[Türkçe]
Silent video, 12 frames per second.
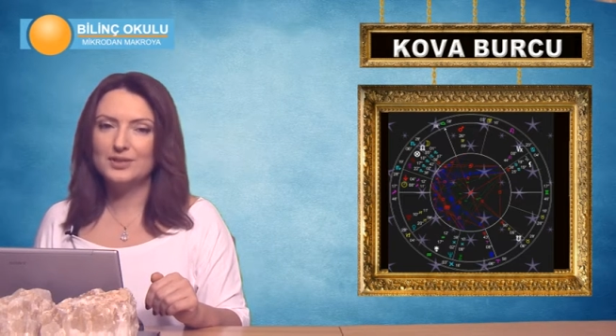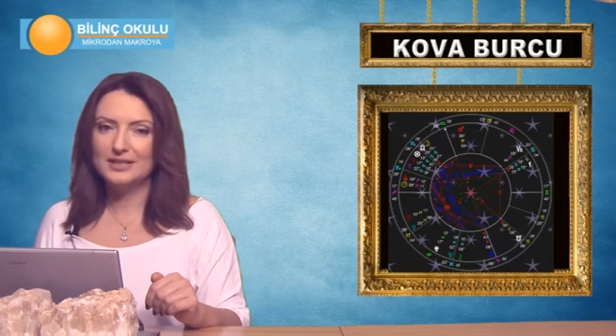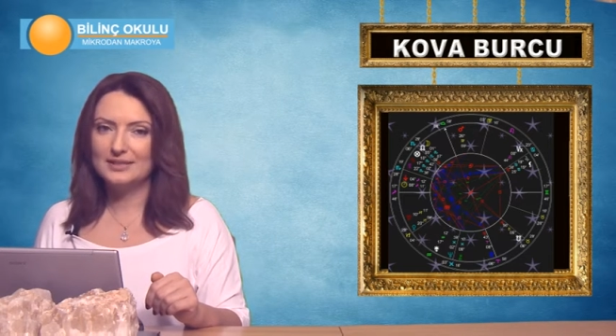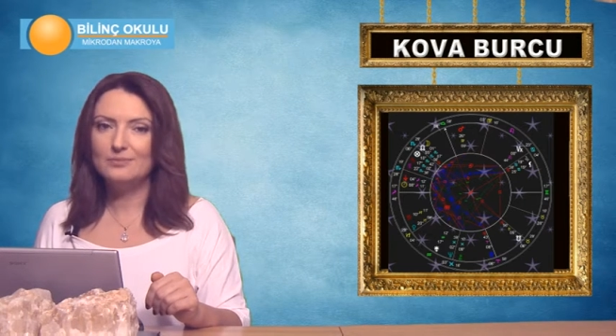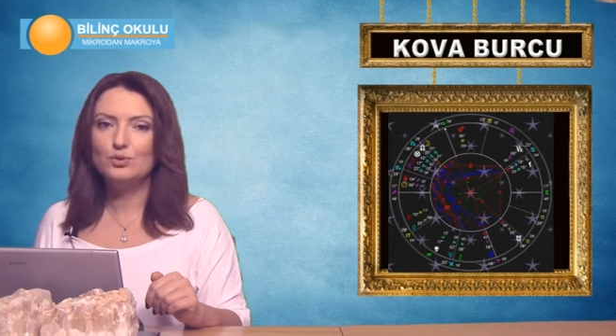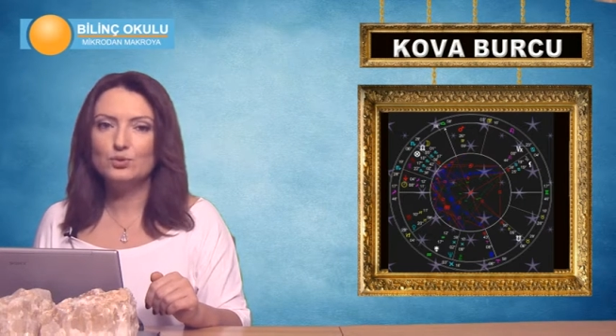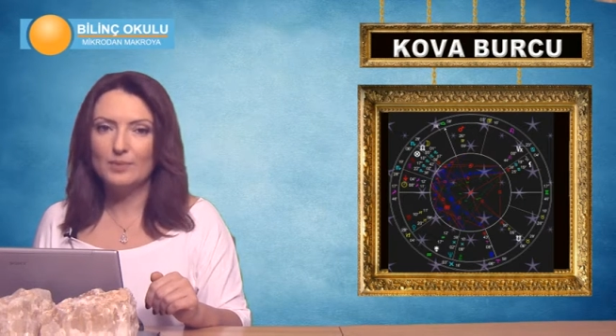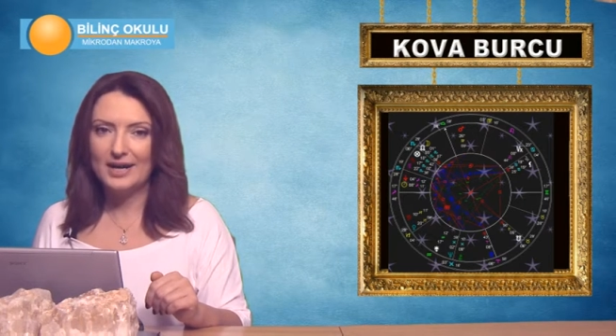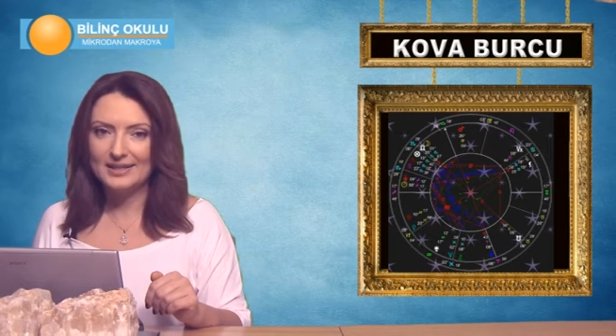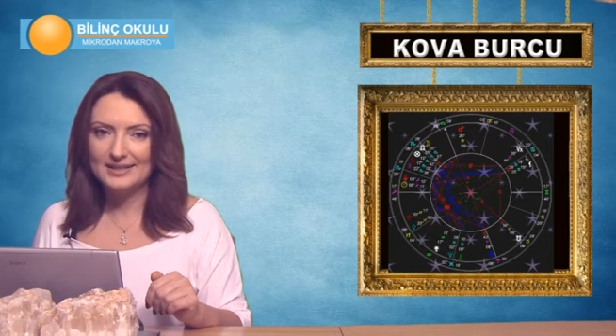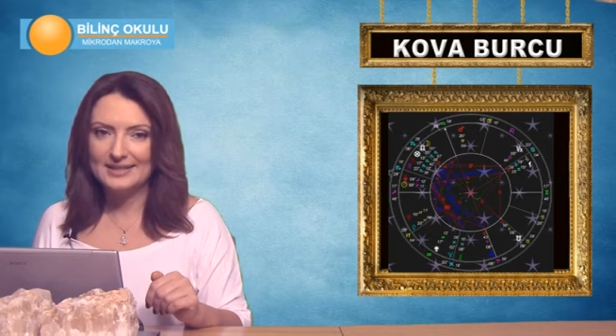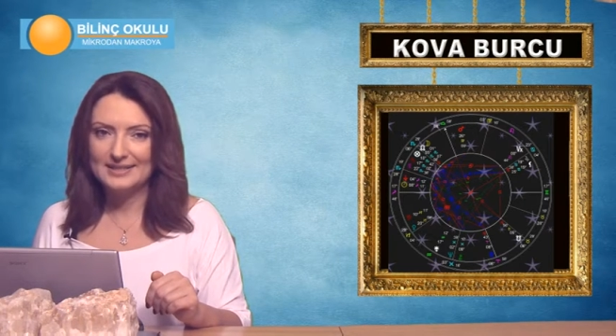Kasım
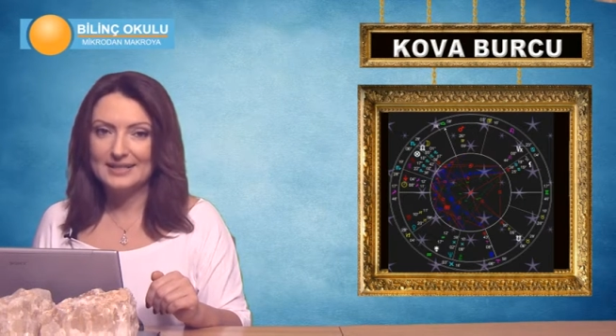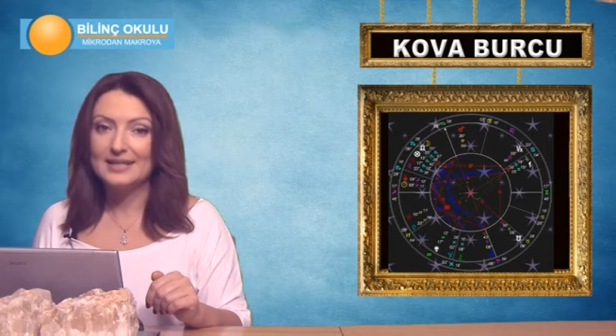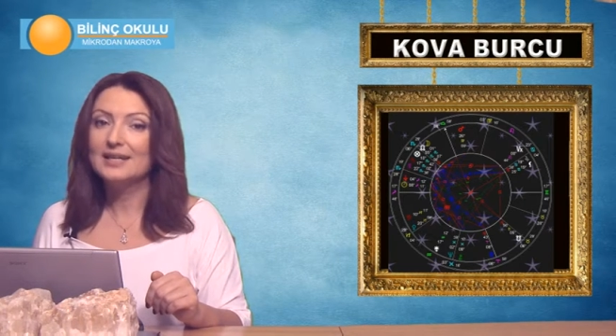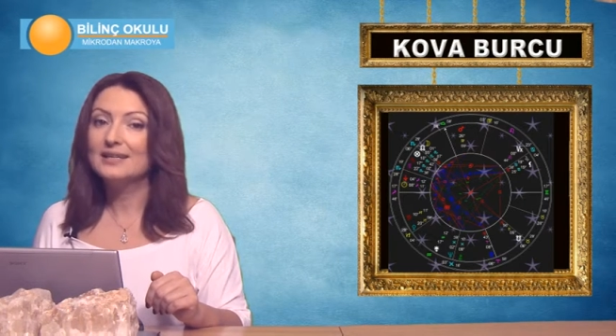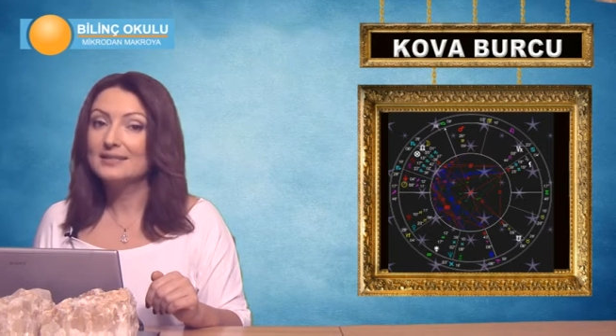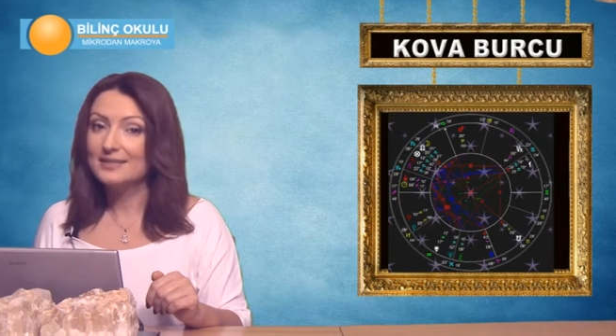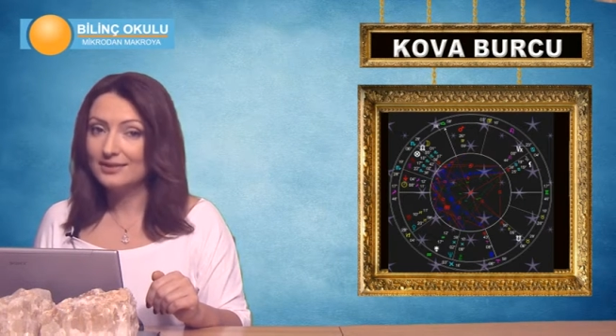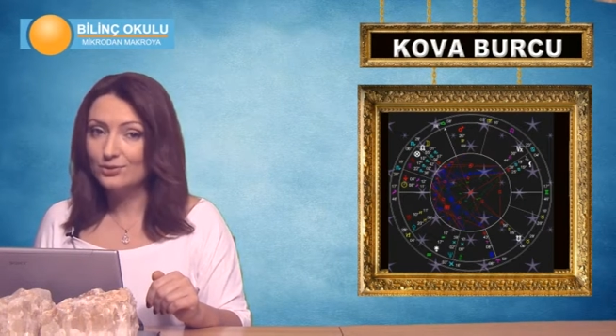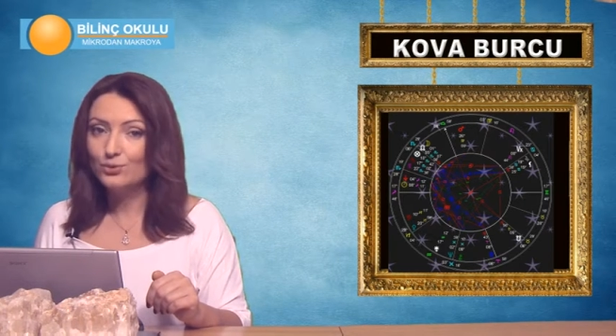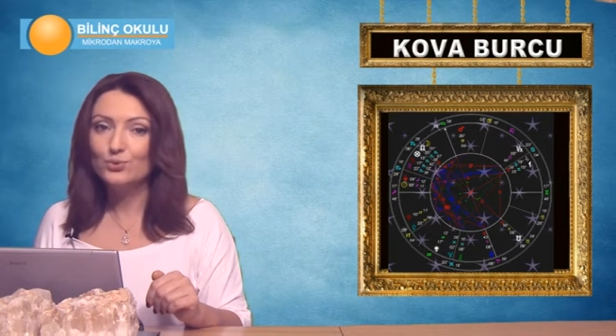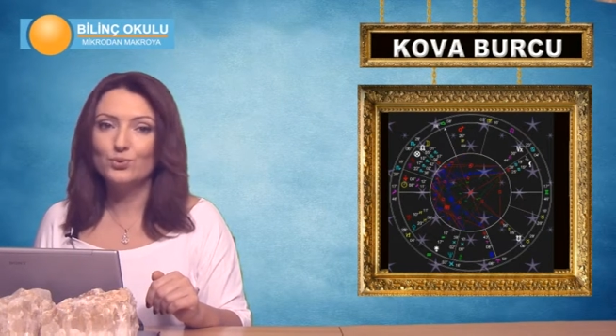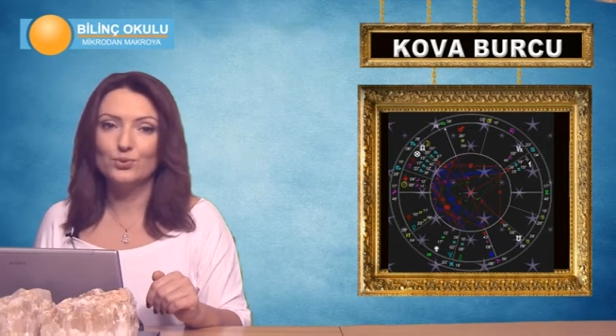Cumartesi.
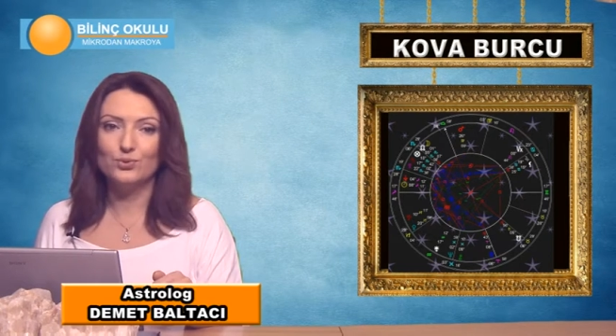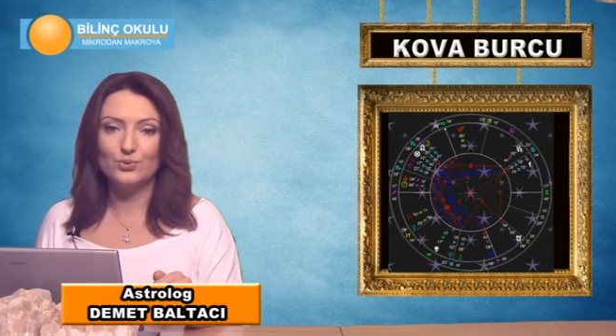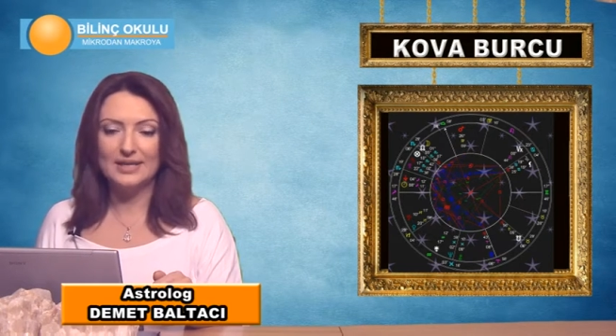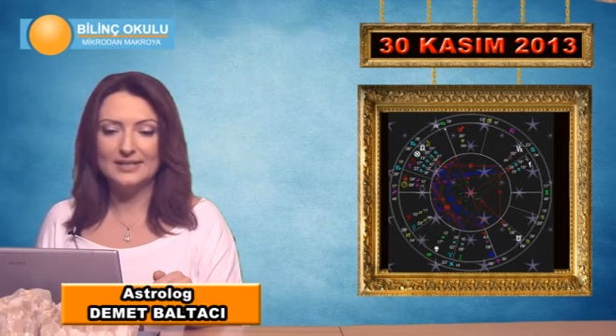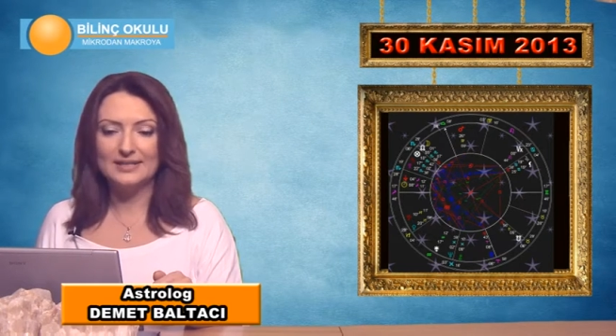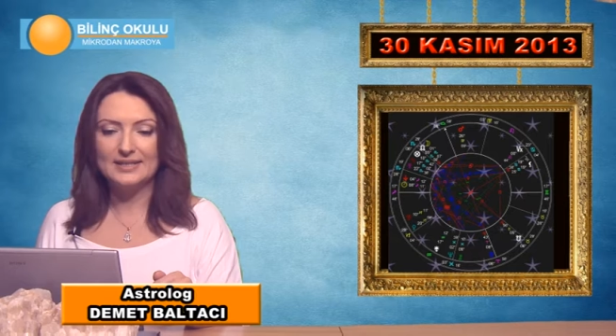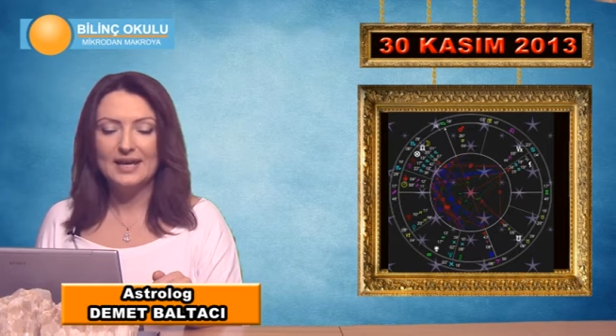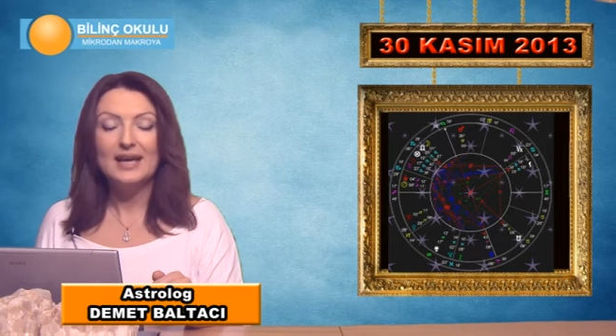Satürn günündeyiz.